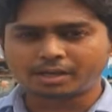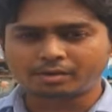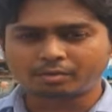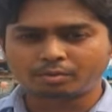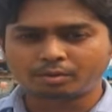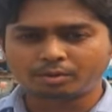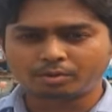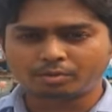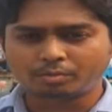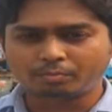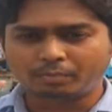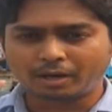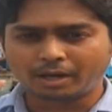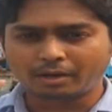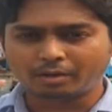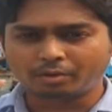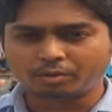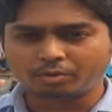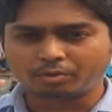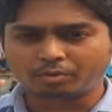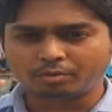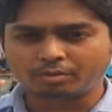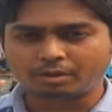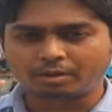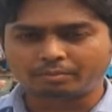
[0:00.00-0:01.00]
চালু হলে খুব ভালো
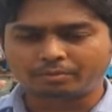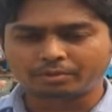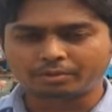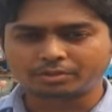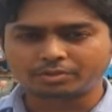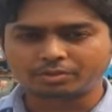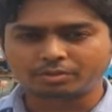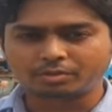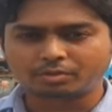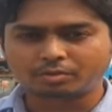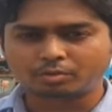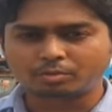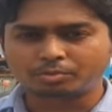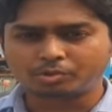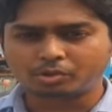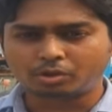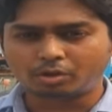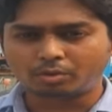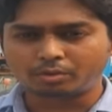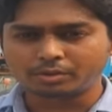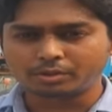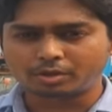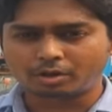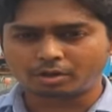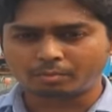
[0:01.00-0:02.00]
হতো আমাদের জন্য খুব
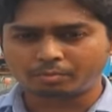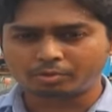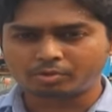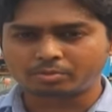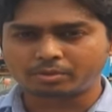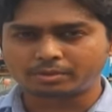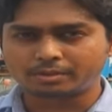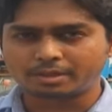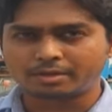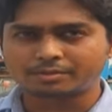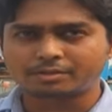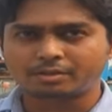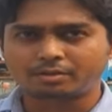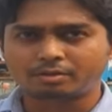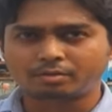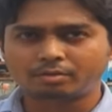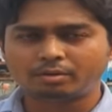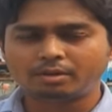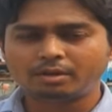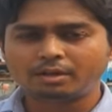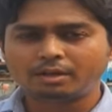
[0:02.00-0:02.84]
সহজে অল্প সময় যাওয়া যেত